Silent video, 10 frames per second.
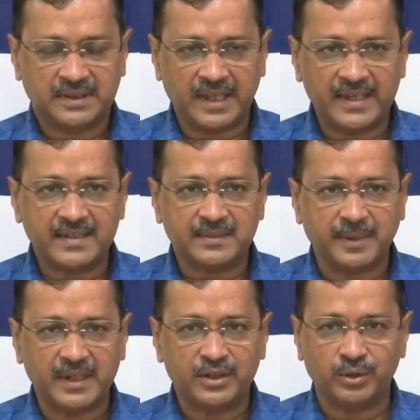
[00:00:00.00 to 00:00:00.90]
23
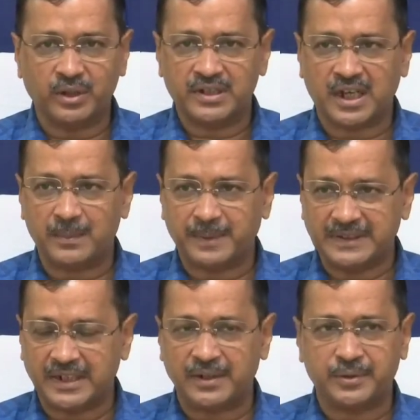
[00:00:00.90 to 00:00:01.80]
मई
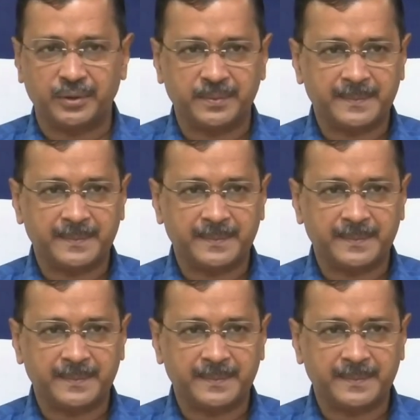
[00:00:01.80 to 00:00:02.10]
2015 को